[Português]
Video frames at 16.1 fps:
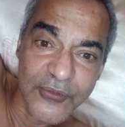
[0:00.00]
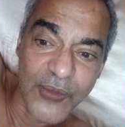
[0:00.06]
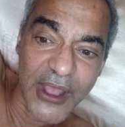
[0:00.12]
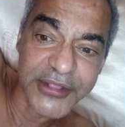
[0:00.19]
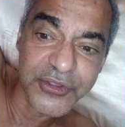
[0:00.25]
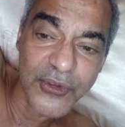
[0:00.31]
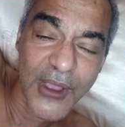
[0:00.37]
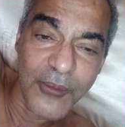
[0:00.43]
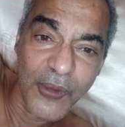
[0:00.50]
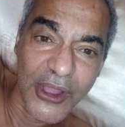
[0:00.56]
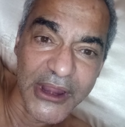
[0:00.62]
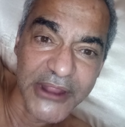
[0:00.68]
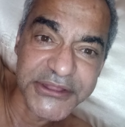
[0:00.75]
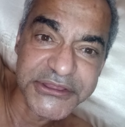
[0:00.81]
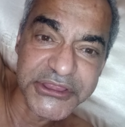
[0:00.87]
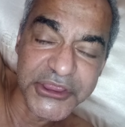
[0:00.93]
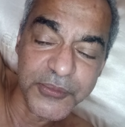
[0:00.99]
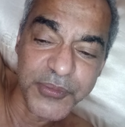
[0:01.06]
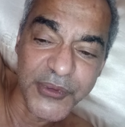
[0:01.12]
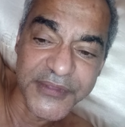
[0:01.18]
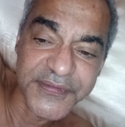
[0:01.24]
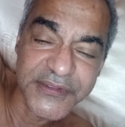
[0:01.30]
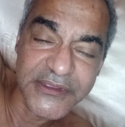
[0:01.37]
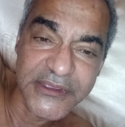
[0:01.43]
eu matei uma bola tipo
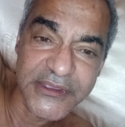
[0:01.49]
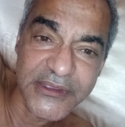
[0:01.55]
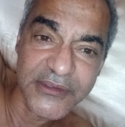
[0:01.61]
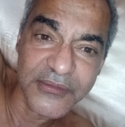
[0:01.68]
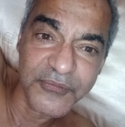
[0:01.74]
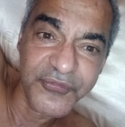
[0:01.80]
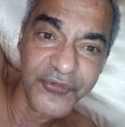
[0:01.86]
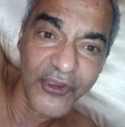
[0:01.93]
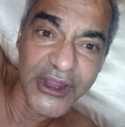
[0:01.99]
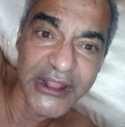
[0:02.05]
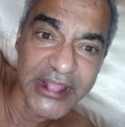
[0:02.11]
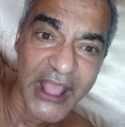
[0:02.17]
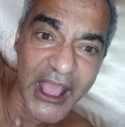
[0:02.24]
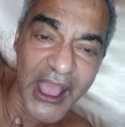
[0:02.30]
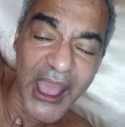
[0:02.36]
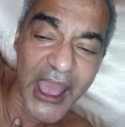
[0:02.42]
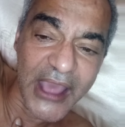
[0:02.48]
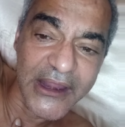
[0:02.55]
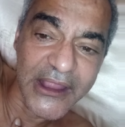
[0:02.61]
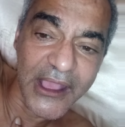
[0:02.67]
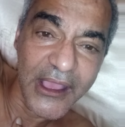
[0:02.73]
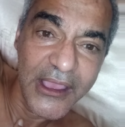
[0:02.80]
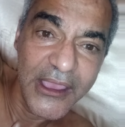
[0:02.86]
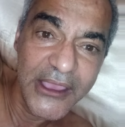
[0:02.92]
assim, fora da
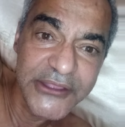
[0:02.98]
área,